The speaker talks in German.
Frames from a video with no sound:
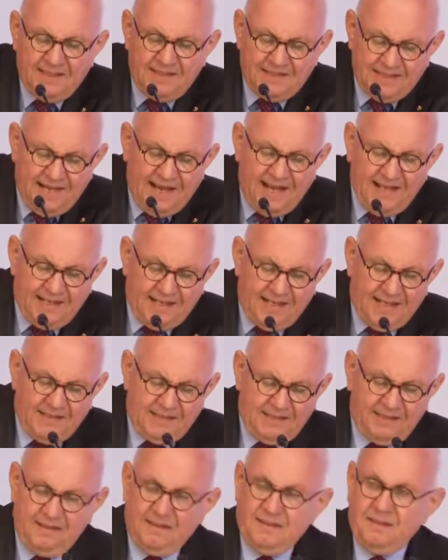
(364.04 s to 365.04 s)

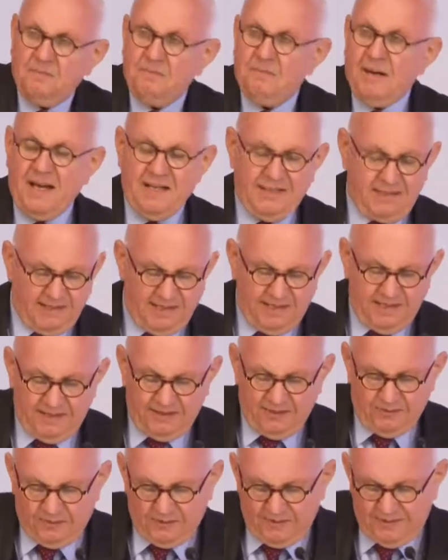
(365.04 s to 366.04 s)
zahlreichen
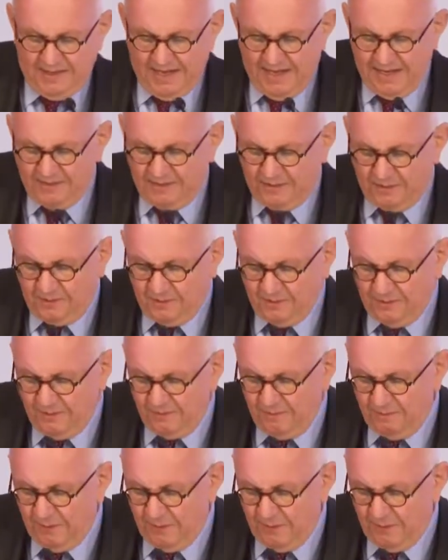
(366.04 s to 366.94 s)
Beiträgen und Leistungen